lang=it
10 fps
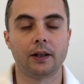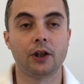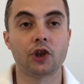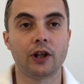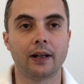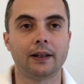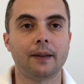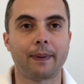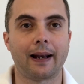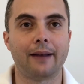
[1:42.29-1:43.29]

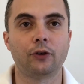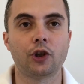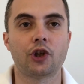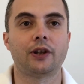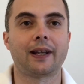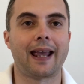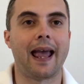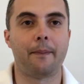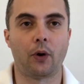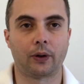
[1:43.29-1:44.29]
incidenti, parlando di gente che
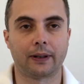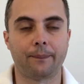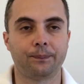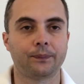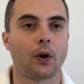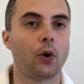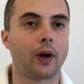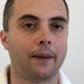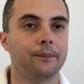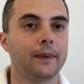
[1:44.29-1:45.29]
è morta.
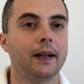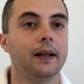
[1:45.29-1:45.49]
Ora,